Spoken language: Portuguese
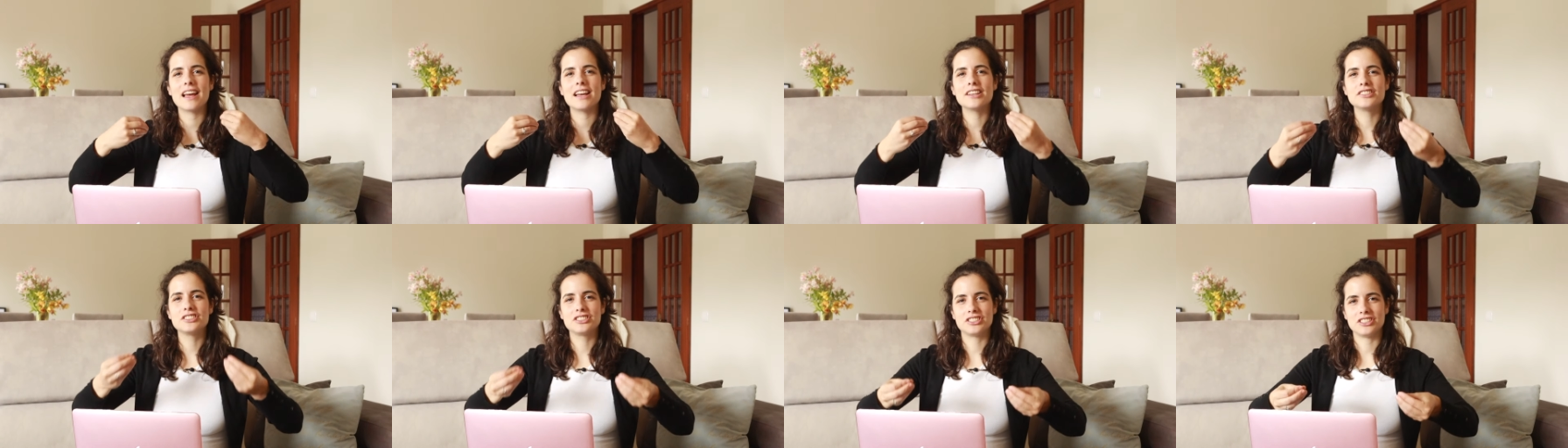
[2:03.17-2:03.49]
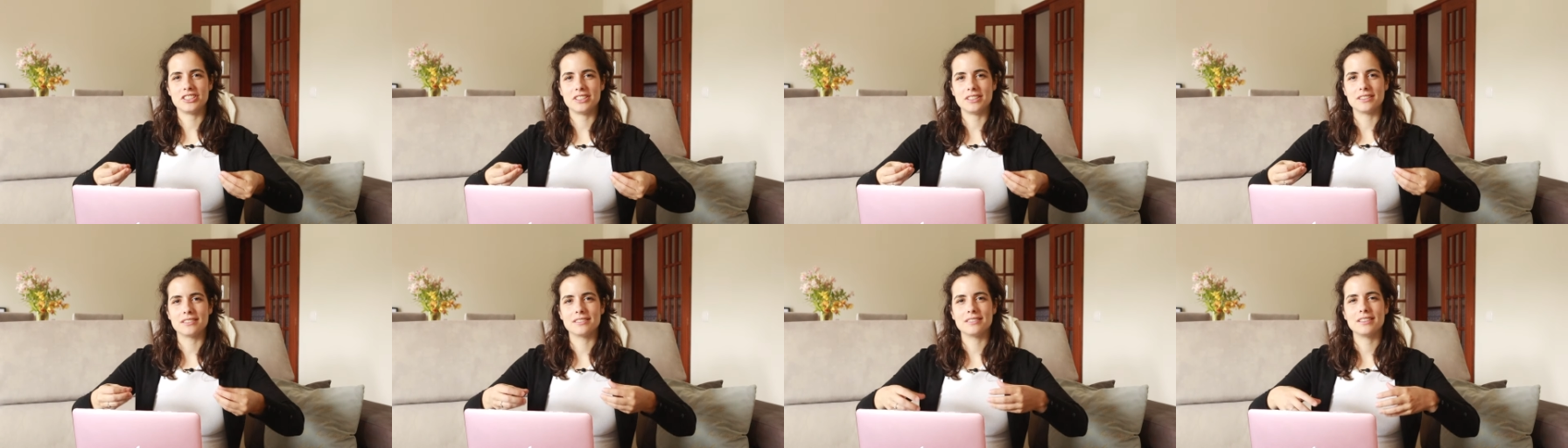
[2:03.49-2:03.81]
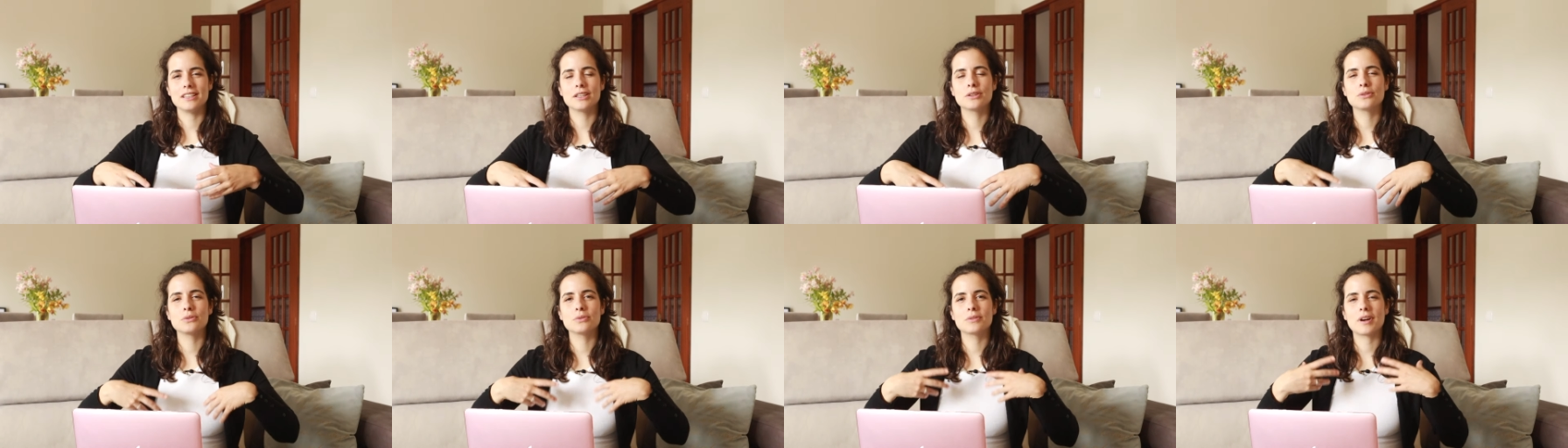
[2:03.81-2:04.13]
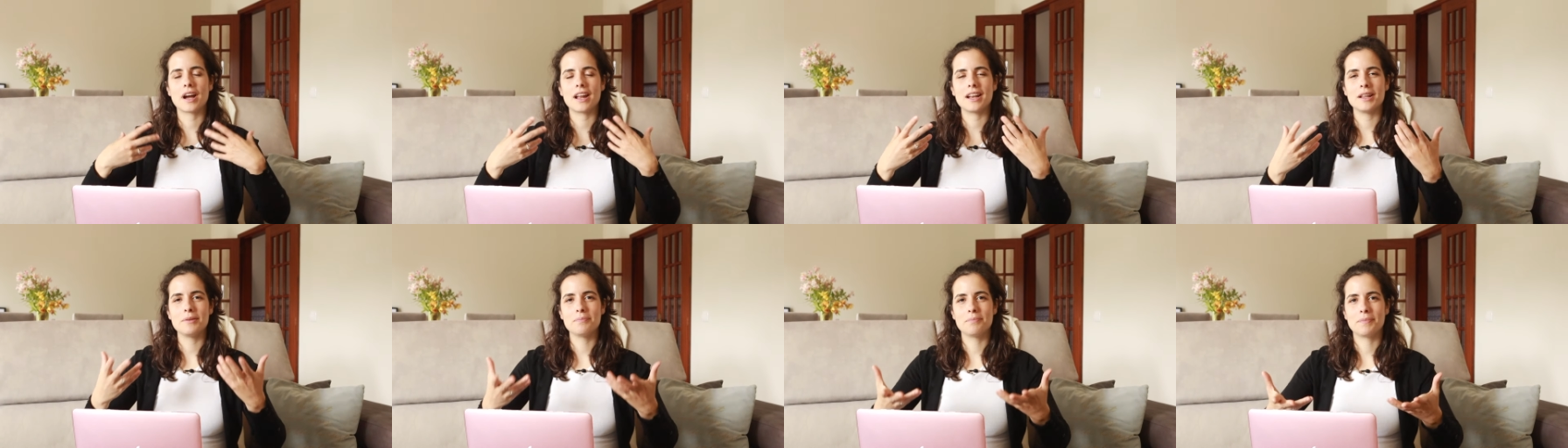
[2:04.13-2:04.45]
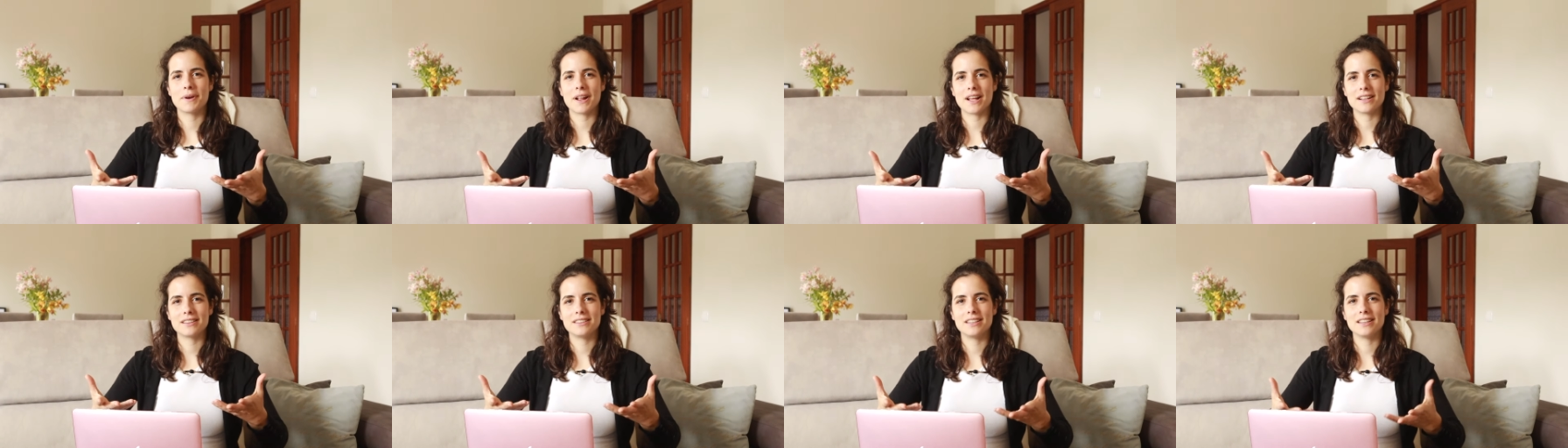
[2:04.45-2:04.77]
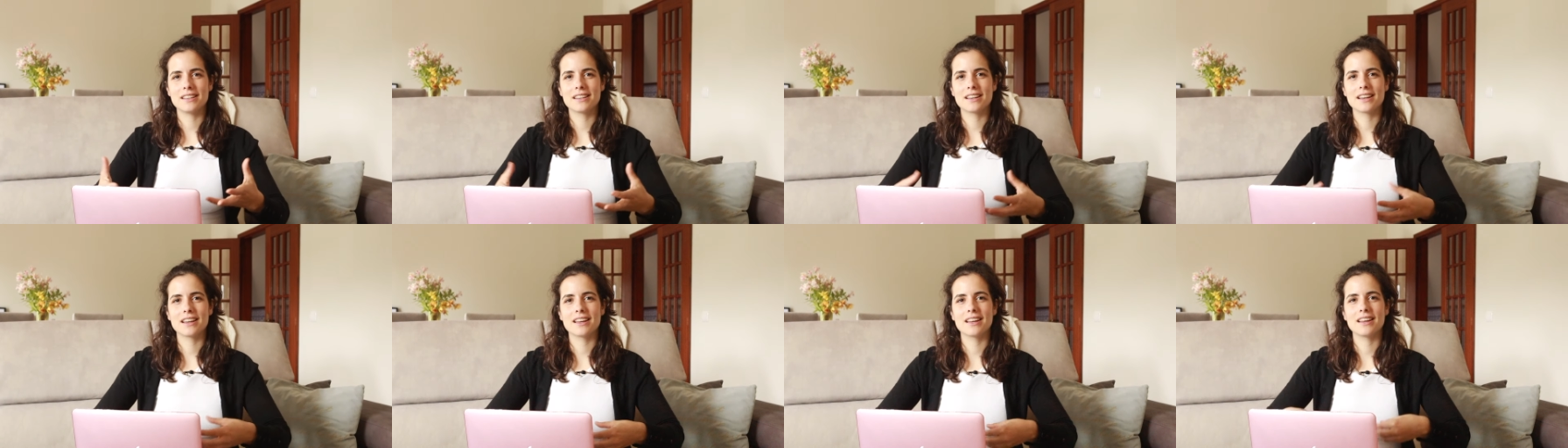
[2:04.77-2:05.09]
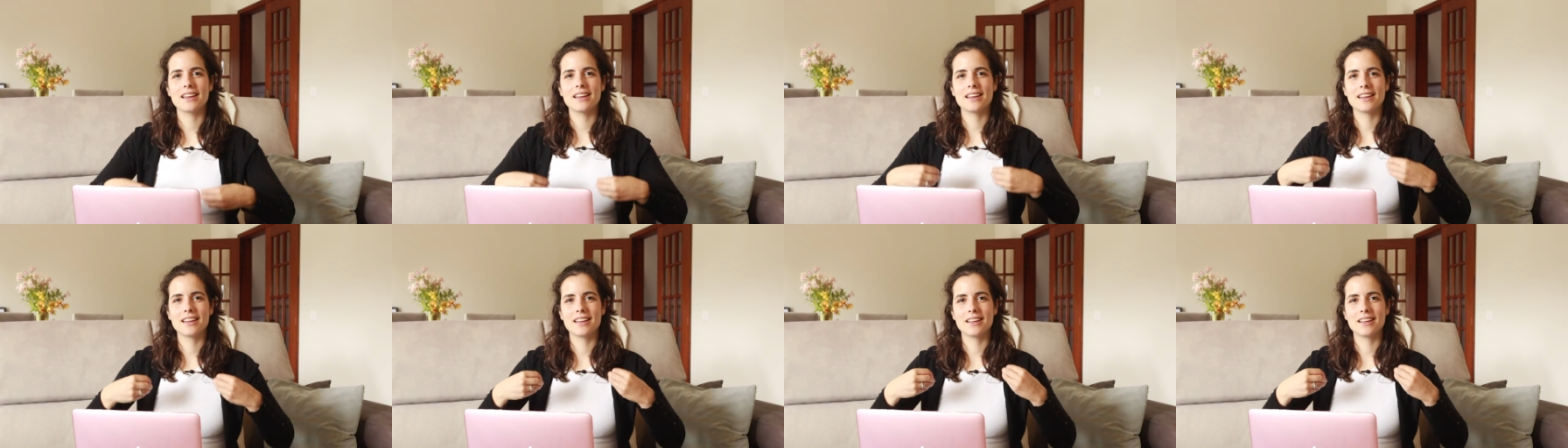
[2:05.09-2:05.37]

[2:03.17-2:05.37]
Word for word: agir e colocar em prática